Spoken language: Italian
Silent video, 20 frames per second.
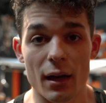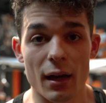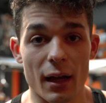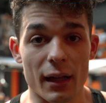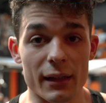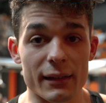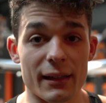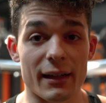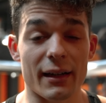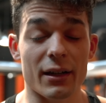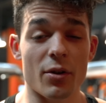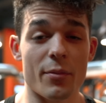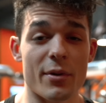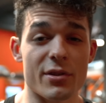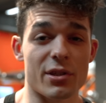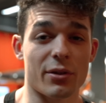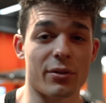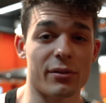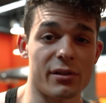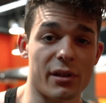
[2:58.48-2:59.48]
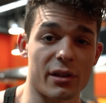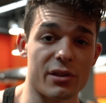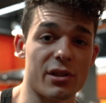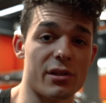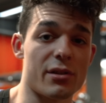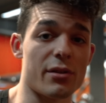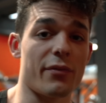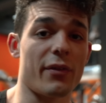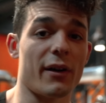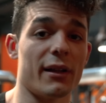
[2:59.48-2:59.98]
Andrea come secondo
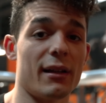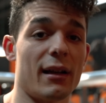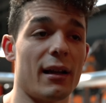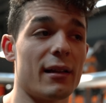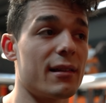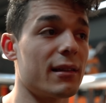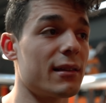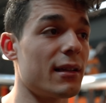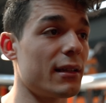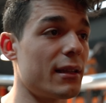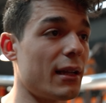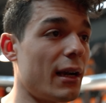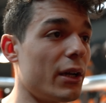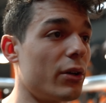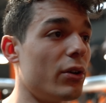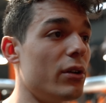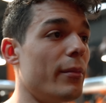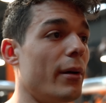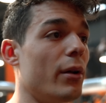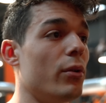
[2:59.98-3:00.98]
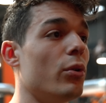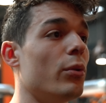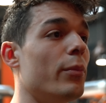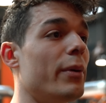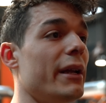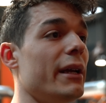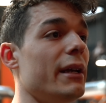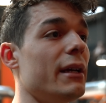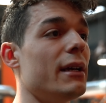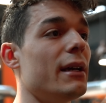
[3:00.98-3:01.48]
esercizio fa delle alzate laterali con i
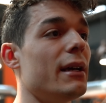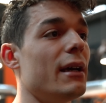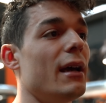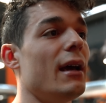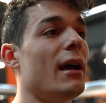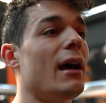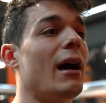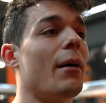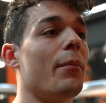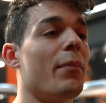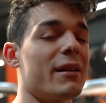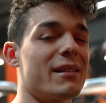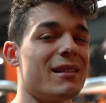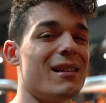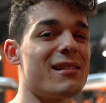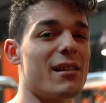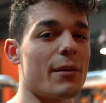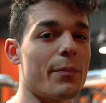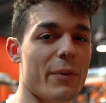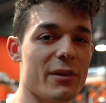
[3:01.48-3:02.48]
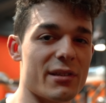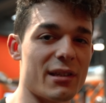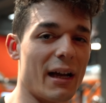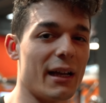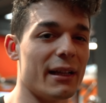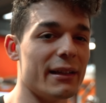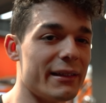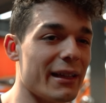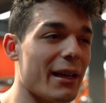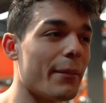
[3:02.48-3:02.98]
manubri abbastanza
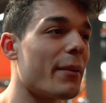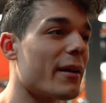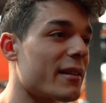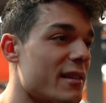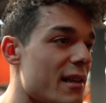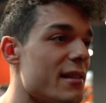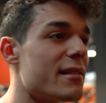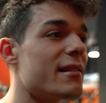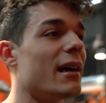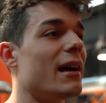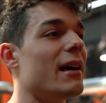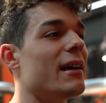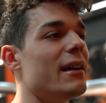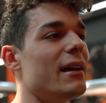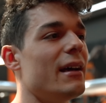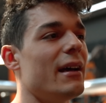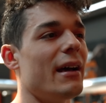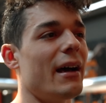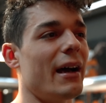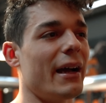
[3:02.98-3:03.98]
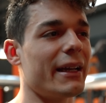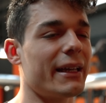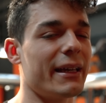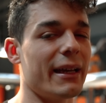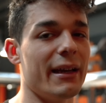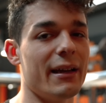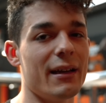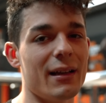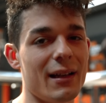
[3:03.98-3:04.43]
pesanti e abbastanza anche